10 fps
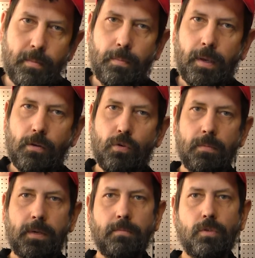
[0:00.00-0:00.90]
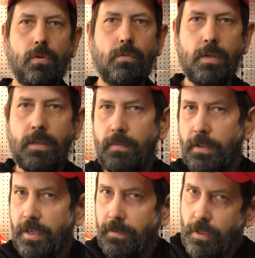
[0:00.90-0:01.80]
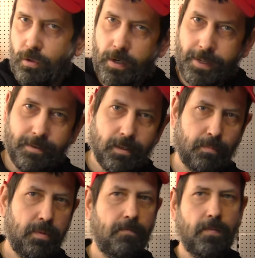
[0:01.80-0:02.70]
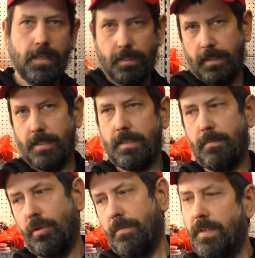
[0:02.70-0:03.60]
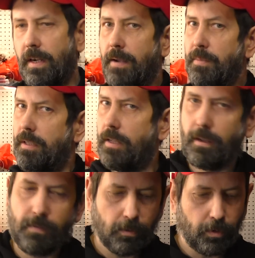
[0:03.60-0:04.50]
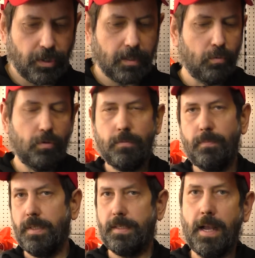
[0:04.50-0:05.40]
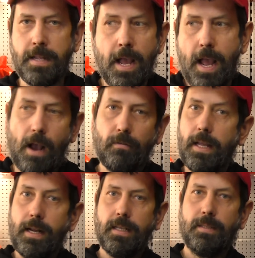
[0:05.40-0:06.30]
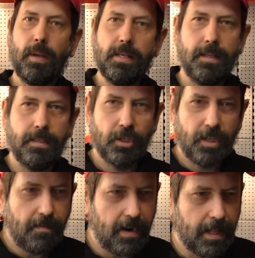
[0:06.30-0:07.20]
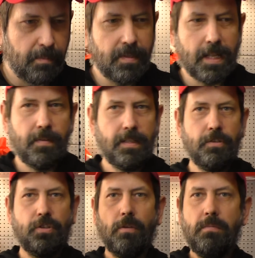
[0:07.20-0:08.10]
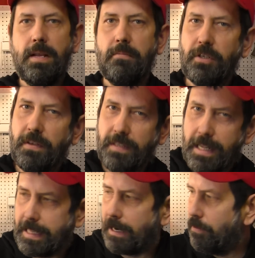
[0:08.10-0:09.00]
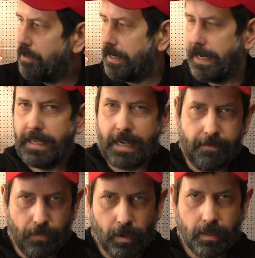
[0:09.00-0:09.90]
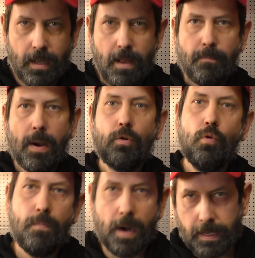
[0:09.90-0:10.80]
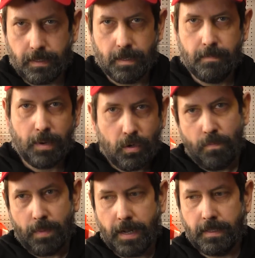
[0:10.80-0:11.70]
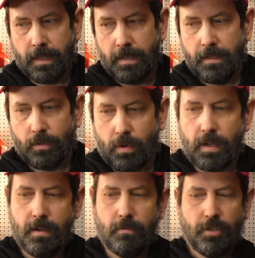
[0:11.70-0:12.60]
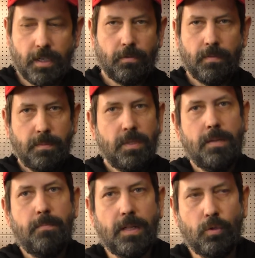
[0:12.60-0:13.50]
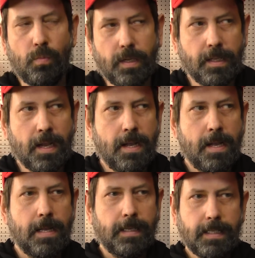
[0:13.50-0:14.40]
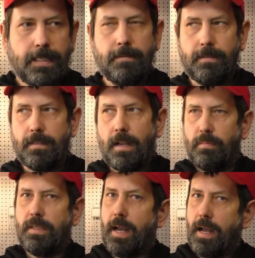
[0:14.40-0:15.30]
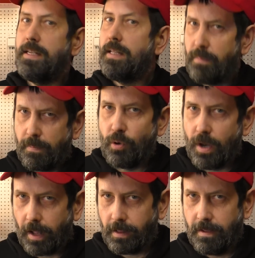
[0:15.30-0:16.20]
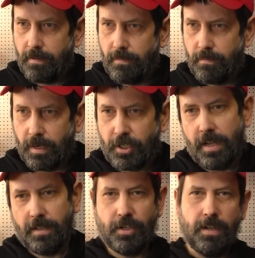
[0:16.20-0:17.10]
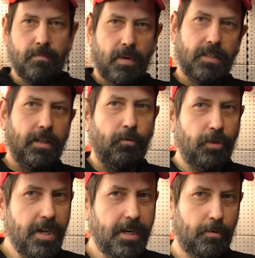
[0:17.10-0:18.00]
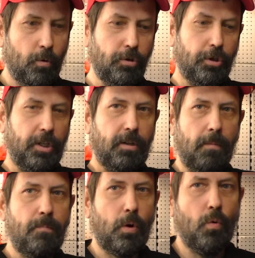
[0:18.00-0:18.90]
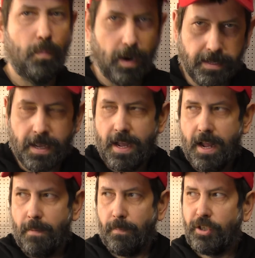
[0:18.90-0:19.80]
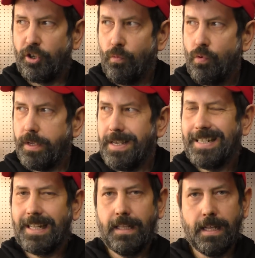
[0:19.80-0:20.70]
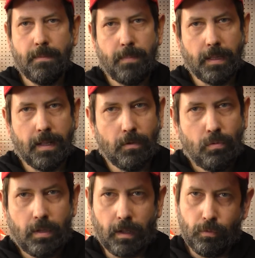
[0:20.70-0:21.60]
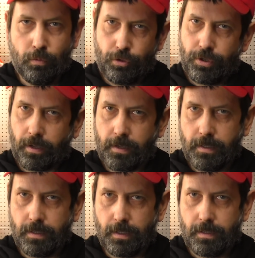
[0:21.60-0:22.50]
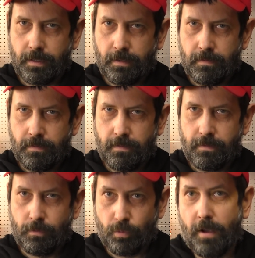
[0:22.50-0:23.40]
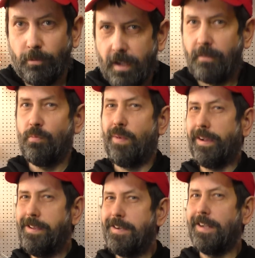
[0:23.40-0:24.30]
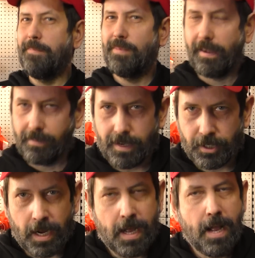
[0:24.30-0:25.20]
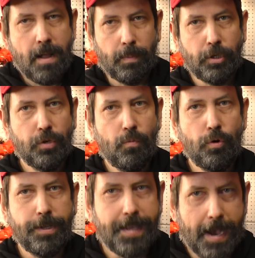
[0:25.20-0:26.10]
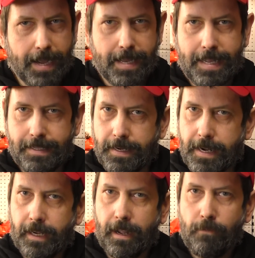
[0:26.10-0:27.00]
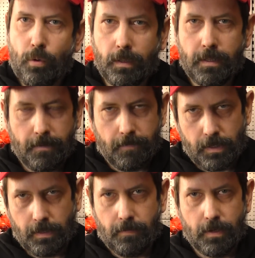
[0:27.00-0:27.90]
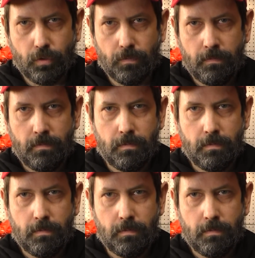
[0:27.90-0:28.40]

Ну, а мы переходим к обзору. И в начале видео хотелось бы высказаться против тех комментаторов, которые сейчас будут писать. А вот на Алиэкспрессе дешевле, там за 2000 рублей можно взять такой же гайковерт. Покупайте, покупайте. Только вот сейчас вот возьмите и подумайте. Если, как бы, да, они там популярны. Большая масса людей хочет их там покупать. Почему их тогда не продают торгующие организации? Ну, я вот как барыга, там, торгаш. Почему я эти гайковерты не, во- не вожу?